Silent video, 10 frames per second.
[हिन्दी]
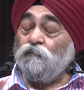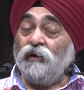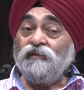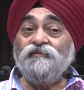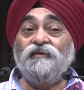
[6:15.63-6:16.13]

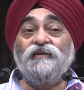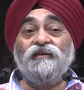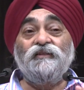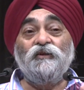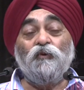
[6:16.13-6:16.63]
पतझड़
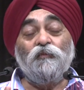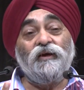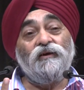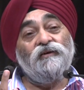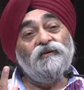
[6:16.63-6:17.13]
के दिनों
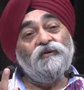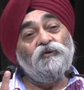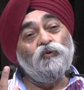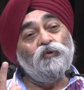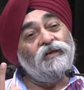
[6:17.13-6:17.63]
में
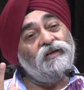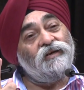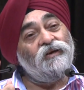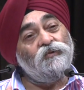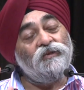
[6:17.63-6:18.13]
ठूठे
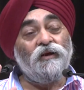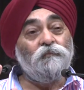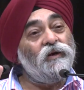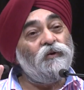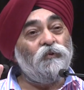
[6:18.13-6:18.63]
निकले होते ना
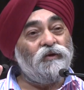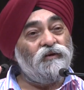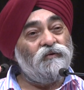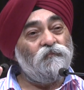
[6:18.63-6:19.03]
पेड़ों के